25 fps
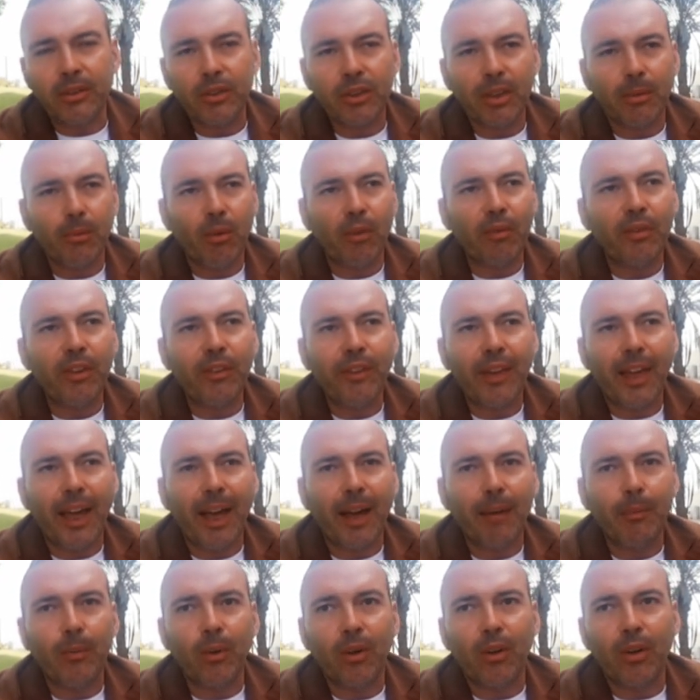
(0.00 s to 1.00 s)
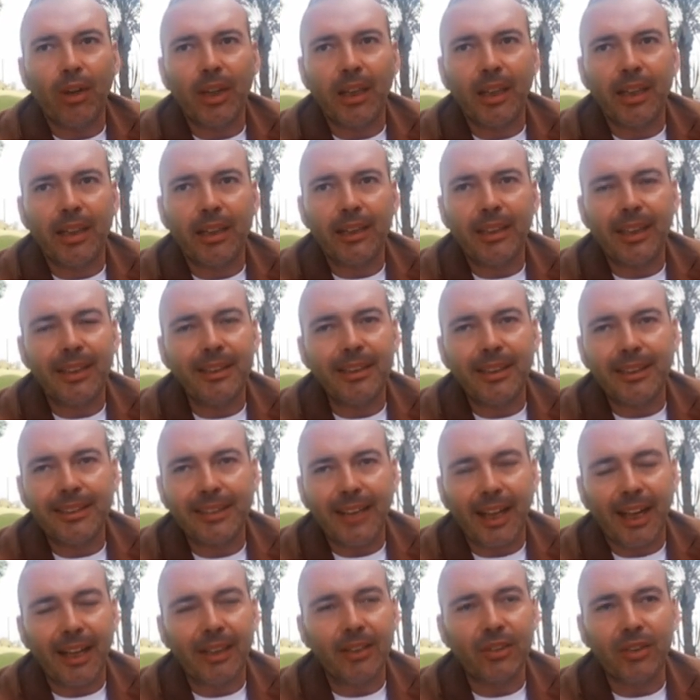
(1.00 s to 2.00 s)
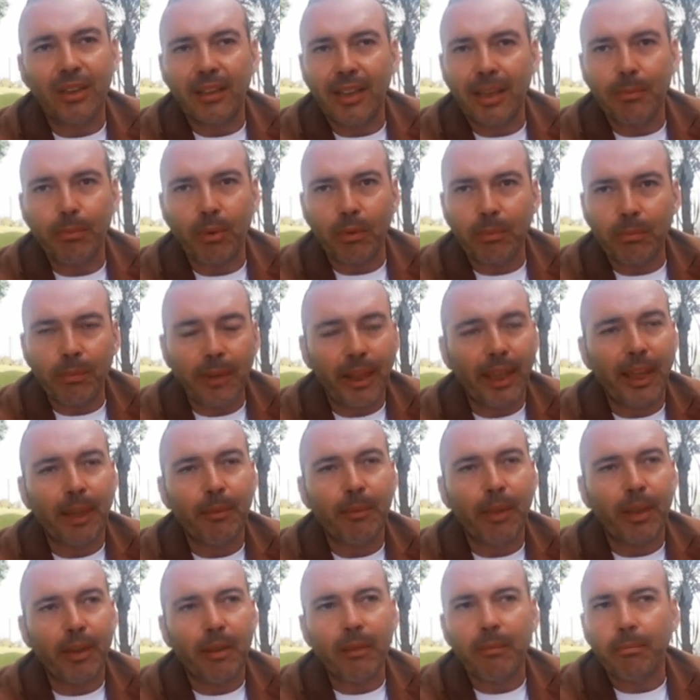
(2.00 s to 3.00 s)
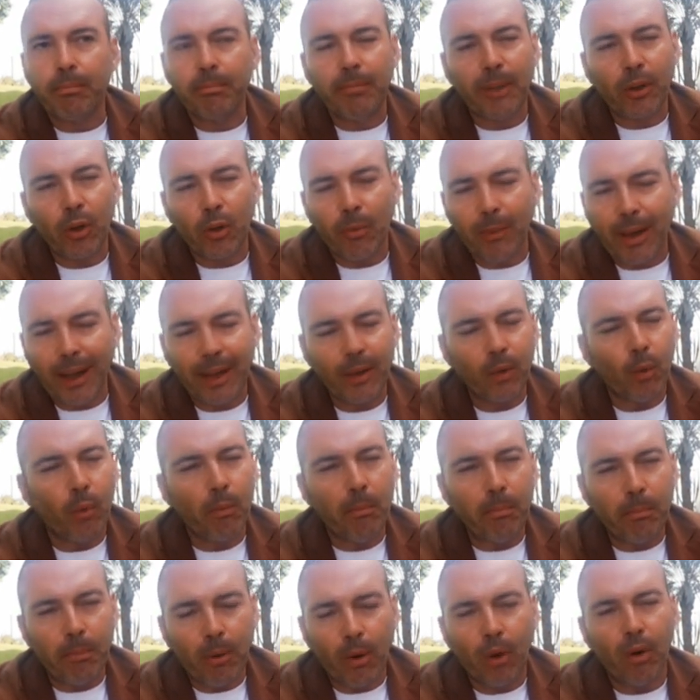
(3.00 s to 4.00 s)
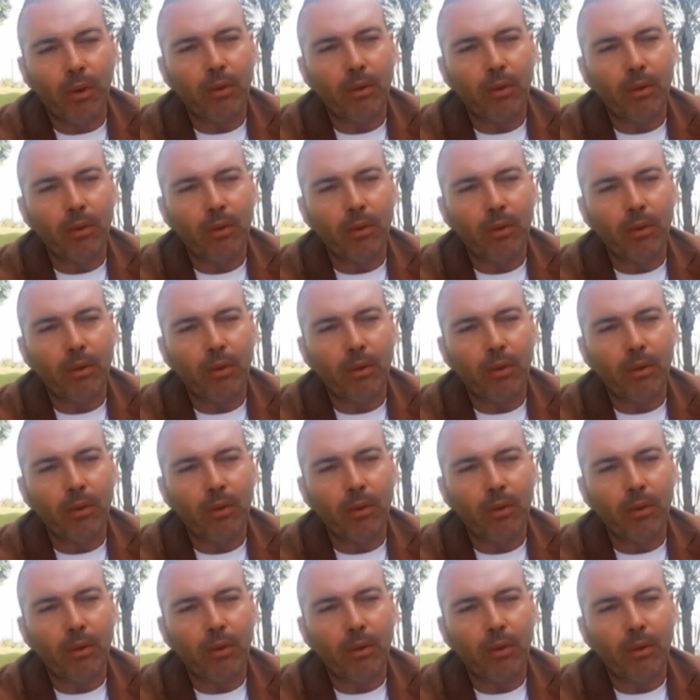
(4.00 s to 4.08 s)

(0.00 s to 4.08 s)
diciamo, viviamo eh, dei disagi e dei problemi, bene o male, un